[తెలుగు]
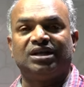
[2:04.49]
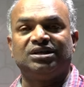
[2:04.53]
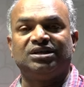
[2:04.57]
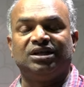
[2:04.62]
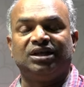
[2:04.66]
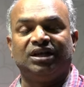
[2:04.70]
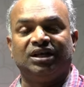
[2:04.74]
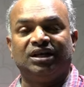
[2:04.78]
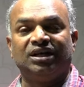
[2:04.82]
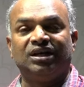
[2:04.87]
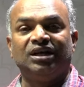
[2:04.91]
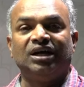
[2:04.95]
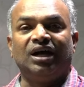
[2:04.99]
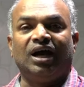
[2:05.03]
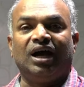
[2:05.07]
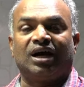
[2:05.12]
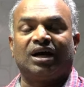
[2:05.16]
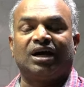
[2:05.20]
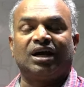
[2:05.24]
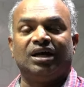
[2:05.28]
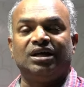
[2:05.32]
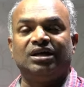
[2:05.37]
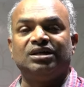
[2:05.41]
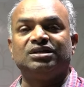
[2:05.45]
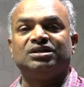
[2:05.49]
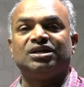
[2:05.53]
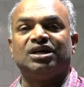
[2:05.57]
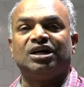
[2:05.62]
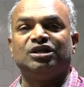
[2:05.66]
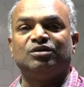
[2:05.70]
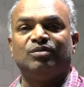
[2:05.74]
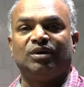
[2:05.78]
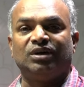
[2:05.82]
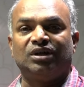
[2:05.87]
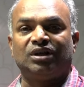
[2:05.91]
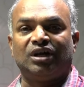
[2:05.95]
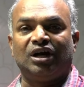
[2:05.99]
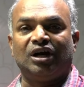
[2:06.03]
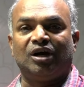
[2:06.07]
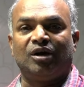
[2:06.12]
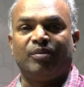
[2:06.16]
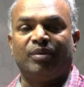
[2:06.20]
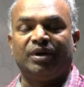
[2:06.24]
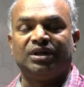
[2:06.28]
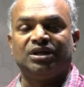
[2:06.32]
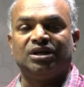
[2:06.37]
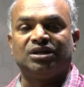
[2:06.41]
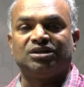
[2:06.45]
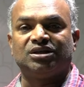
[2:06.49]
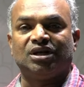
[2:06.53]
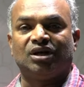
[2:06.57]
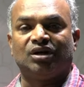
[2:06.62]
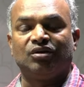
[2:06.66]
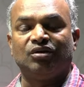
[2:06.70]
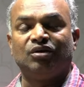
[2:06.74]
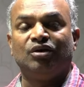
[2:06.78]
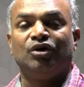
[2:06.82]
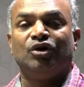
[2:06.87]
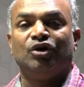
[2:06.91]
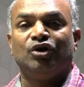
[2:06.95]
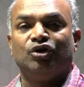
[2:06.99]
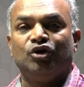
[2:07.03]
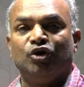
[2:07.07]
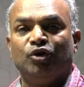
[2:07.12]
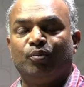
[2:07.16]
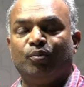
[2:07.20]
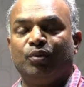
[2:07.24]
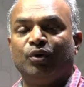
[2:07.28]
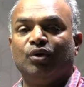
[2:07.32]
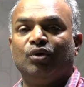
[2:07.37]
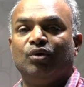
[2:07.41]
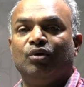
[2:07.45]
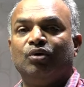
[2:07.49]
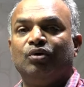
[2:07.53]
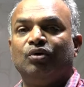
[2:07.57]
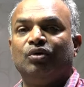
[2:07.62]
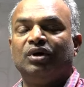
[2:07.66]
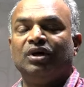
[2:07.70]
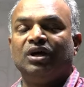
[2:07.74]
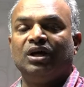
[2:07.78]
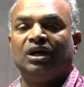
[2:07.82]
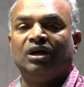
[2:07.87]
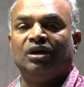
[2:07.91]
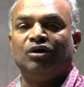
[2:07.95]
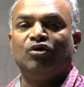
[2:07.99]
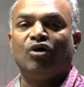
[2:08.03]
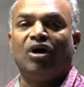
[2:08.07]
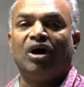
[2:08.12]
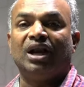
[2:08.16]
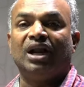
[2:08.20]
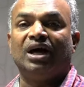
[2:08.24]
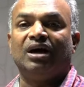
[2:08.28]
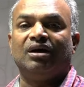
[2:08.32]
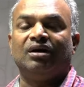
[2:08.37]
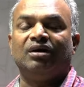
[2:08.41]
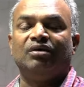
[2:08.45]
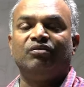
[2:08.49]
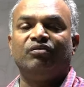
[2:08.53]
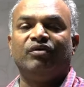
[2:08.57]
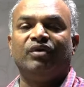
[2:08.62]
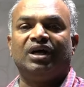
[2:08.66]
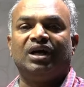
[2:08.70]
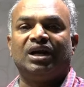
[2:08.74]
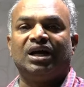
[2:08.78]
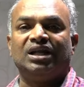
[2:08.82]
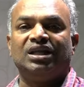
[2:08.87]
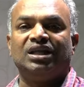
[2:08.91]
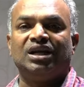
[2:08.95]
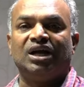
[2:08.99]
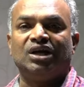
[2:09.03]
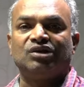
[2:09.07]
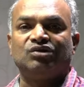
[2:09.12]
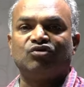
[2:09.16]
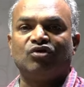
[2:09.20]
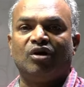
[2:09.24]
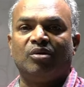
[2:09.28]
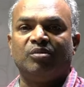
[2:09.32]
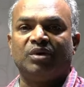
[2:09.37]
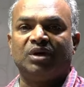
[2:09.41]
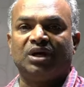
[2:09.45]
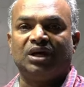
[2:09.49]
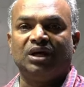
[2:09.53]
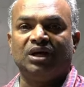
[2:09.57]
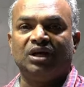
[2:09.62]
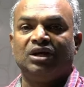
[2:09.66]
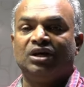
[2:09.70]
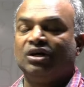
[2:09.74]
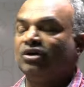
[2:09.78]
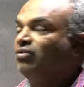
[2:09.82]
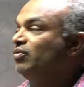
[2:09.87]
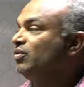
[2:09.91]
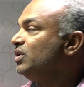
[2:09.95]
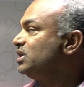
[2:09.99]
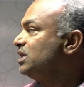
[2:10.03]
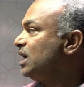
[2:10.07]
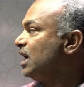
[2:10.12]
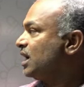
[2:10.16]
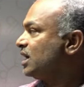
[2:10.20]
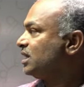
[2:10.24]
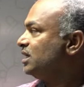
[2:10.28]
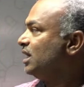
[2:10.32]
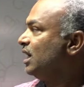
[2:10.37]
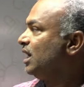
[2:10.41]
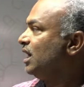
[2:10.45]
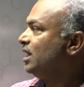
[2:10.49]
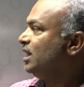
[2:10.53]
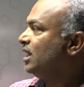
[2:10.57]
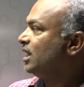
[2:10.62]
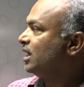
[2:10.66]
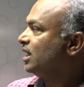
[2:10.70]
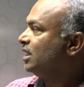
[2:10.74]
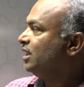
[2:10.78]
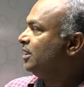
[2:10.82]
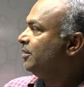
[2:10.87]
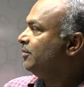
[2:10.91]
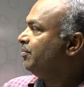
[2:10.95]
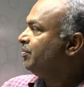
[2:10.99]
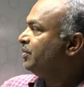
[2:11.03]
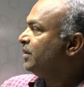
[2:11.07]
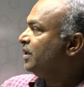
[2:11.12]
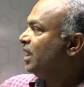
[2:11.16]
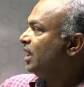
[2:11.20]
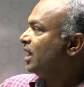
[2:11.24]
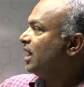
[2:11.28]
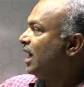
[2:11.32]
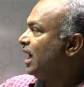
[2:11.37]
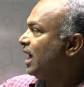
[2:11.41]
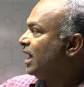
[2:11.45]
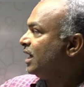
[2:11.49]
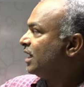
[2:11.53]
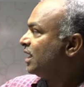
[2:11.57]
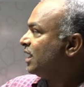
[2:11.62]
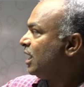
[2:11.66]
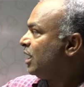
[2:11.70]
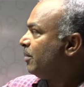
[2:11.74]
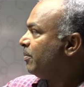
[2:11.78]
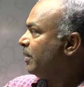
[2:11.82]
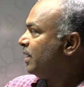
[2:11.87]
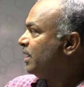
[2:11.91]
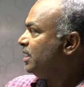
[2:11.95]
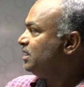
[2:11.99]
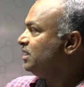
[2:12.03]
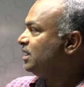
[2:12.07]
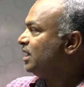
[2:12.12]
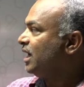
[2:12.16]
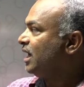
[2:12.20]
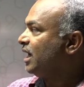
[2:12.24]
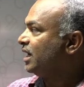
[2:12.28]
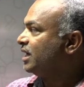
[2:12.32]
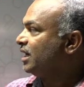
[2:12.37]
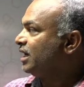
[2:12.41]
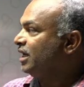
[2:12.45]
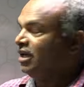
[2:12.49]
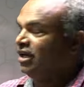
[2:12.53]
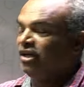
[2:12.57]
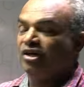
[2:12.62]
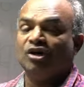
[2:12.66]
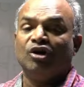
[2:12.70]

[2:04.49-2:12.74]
రజని అక్కడ ఇన్ఛార్జ్ మంత్రులుగా పనిచేశారు ఇప్పుడు ఈ డోలా వీరాంజనేయ స్వామికి విశాఖ జిల్లా దక్కింది ఇక అనకాపల్లి జిల్లాకి